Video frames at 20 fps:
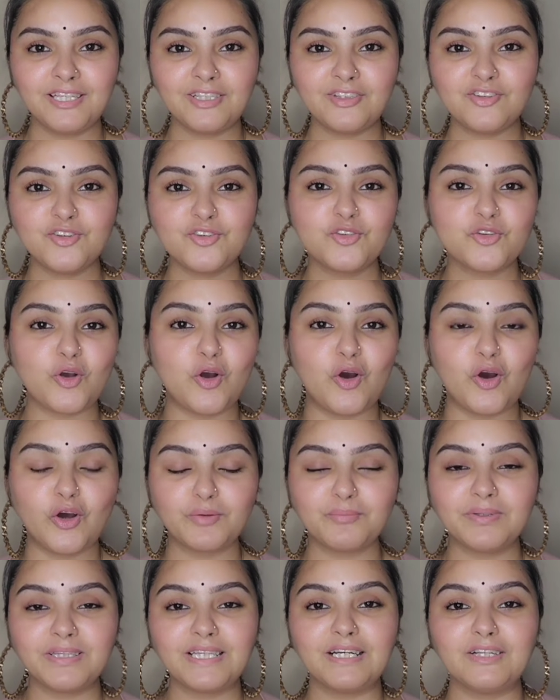एक चीज़
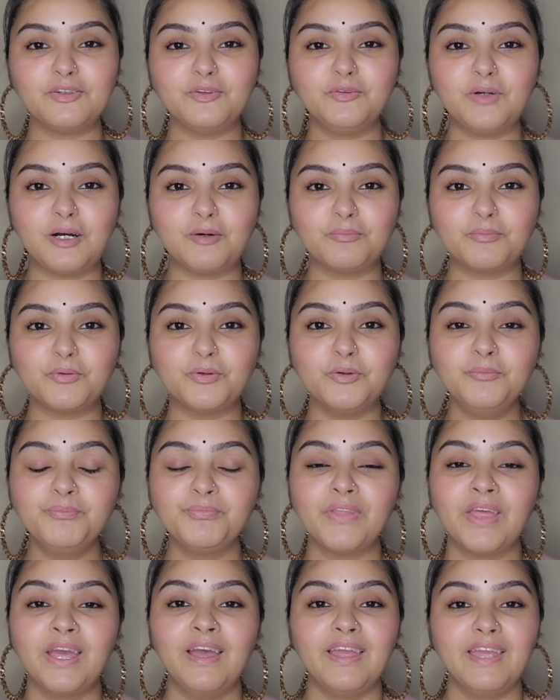और बता दूँ आपको
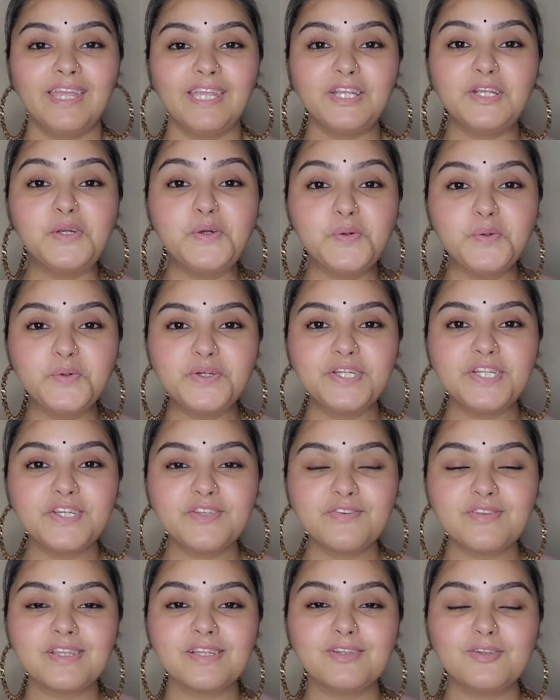एक गुड
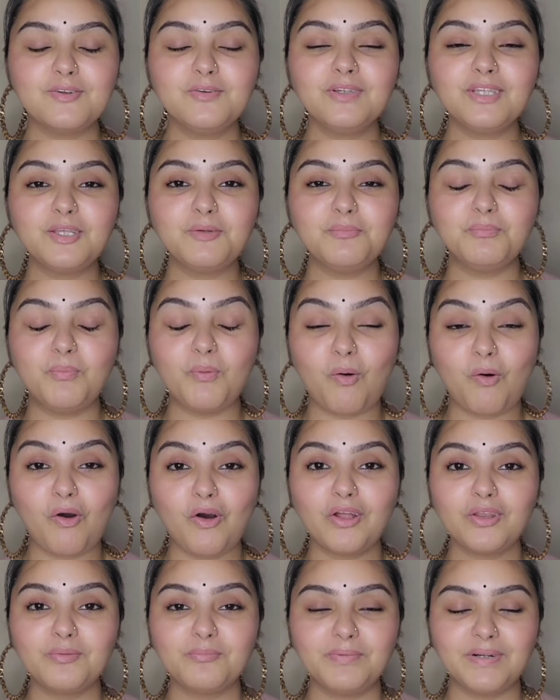न्यूज़ दे दूँ कि
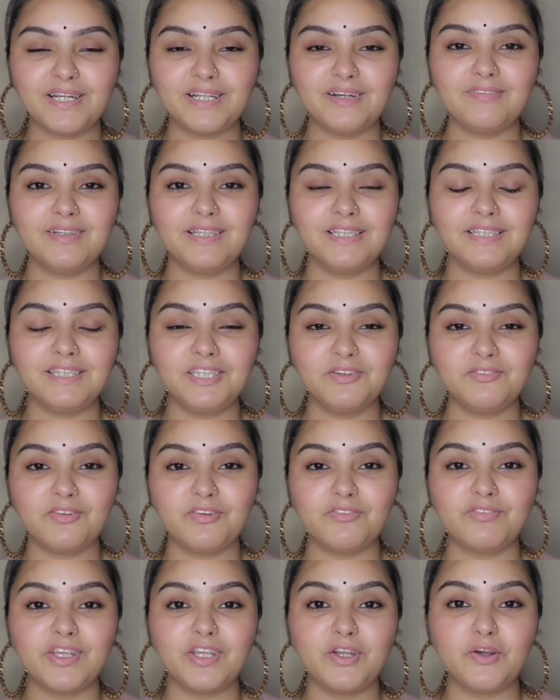बहुत बड़ा वाला
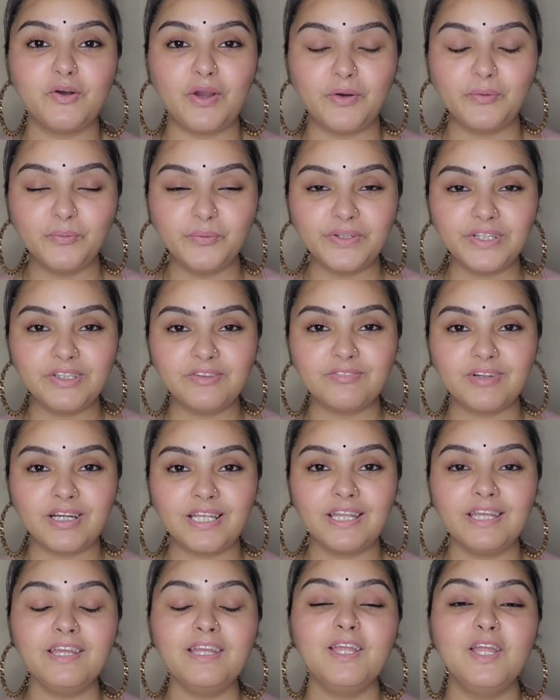गिव अवे होने
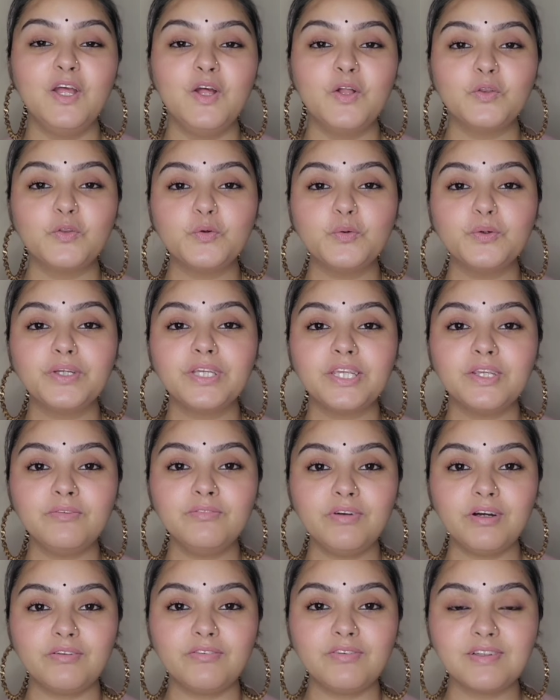वाला है तो
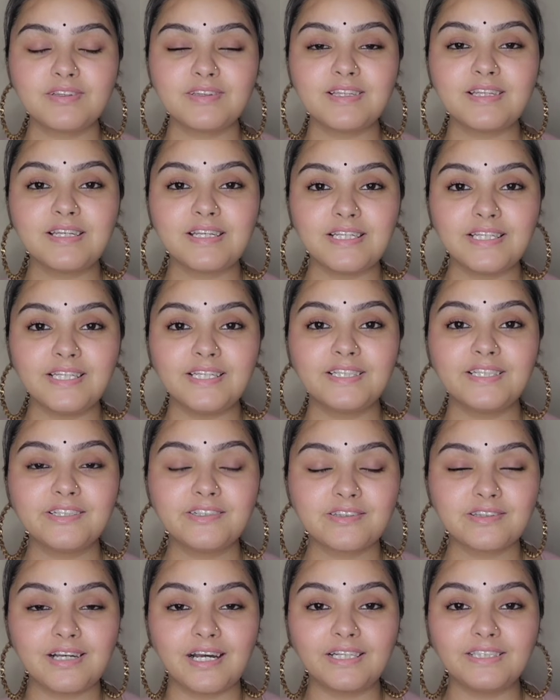गिव अवे से
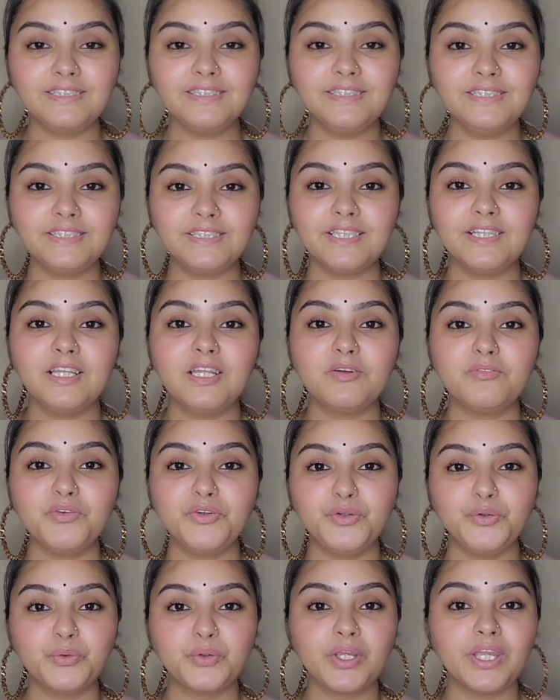रिलेटेड सारी डिटेल है
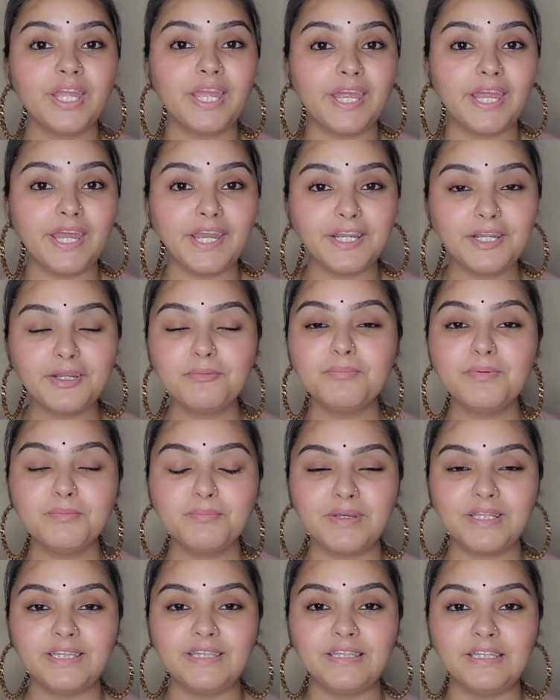वीडियो के एंड में
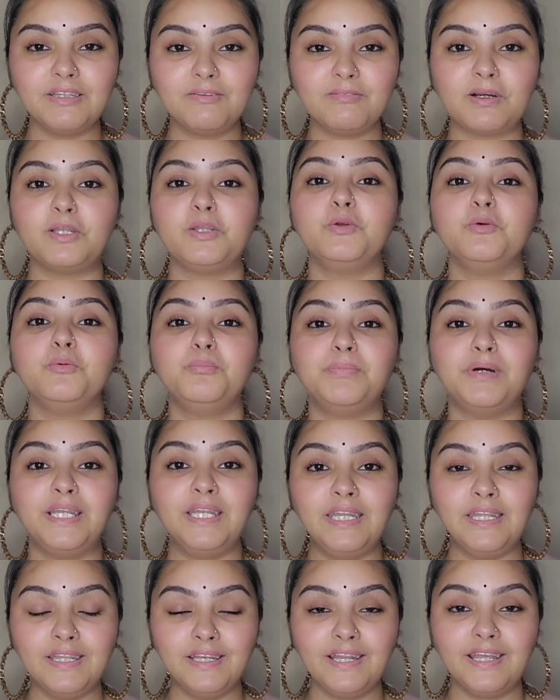मैं देने वाली हूँ
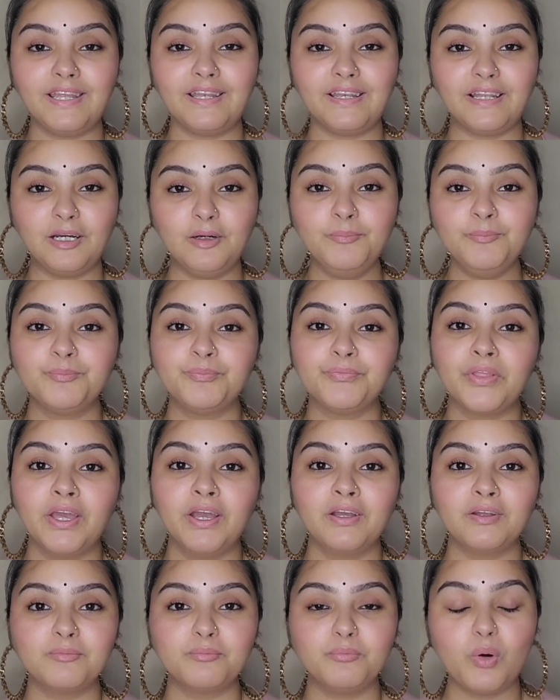बने रहना
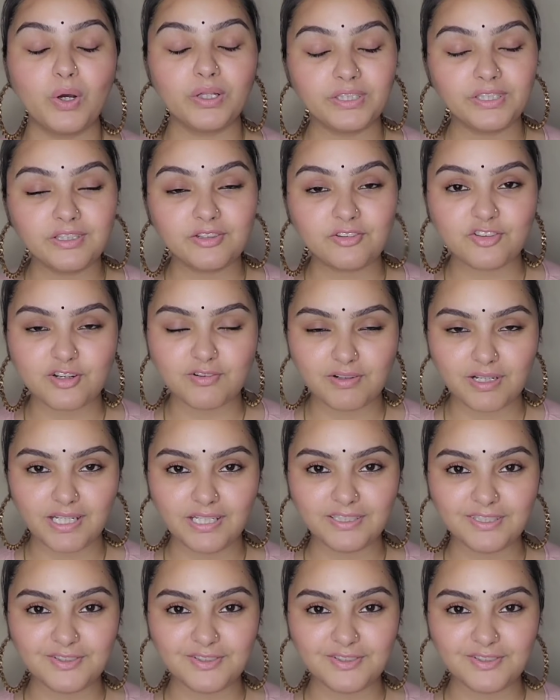बहुत ही अच्छा वाला